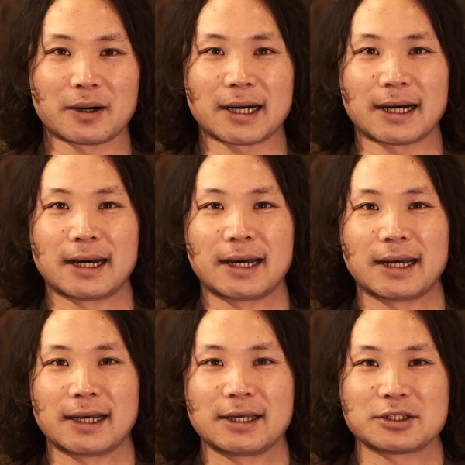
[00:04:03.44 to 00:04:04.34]
は
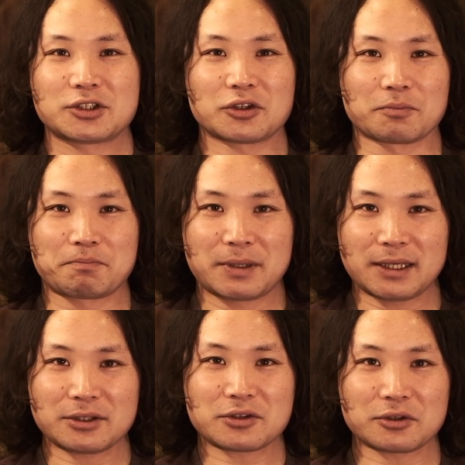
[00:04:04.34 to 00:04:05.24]
ちょっと
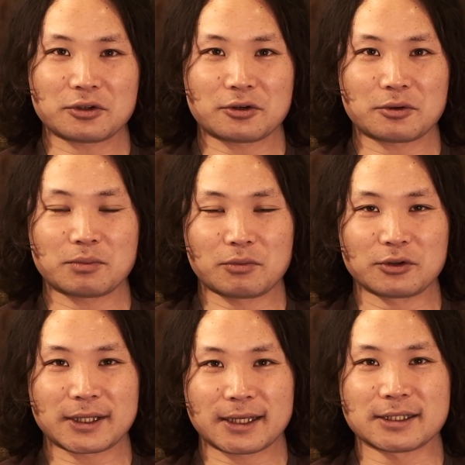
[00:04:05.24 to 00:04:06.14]
ピントの
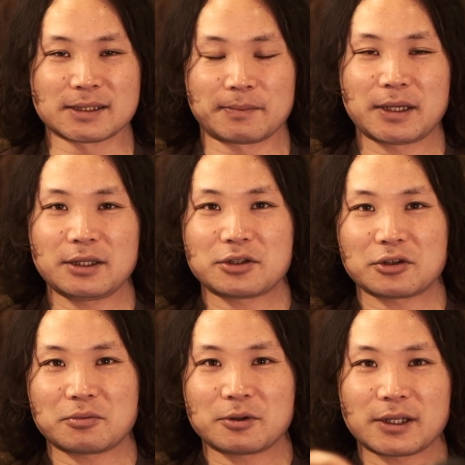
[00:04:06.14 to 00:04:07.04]
問題なんですよ。
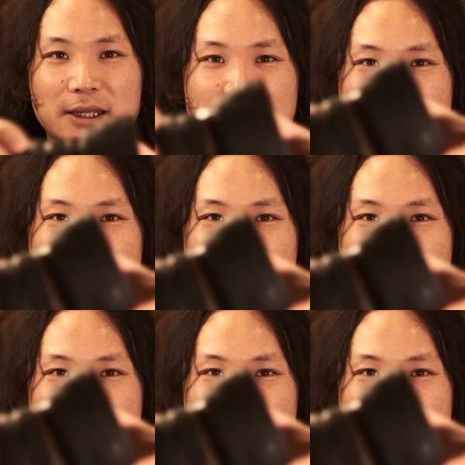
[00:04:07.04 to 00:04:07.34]
ピントの問題なん